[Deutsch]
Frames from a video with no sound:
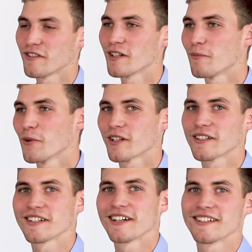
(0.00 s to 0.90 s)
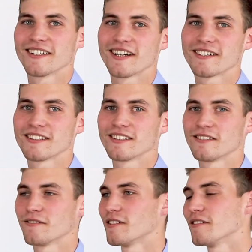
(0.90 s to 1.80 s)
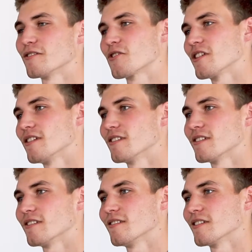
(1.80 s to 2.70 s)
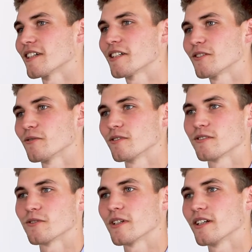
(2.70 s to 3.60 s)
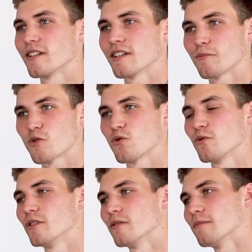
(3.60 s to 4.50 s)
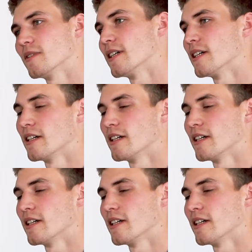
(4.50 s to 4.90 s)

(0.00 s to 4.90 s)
viele Möglichkeiten hat, in die verschiedensten Richtungen zu gehen nach dem Studium,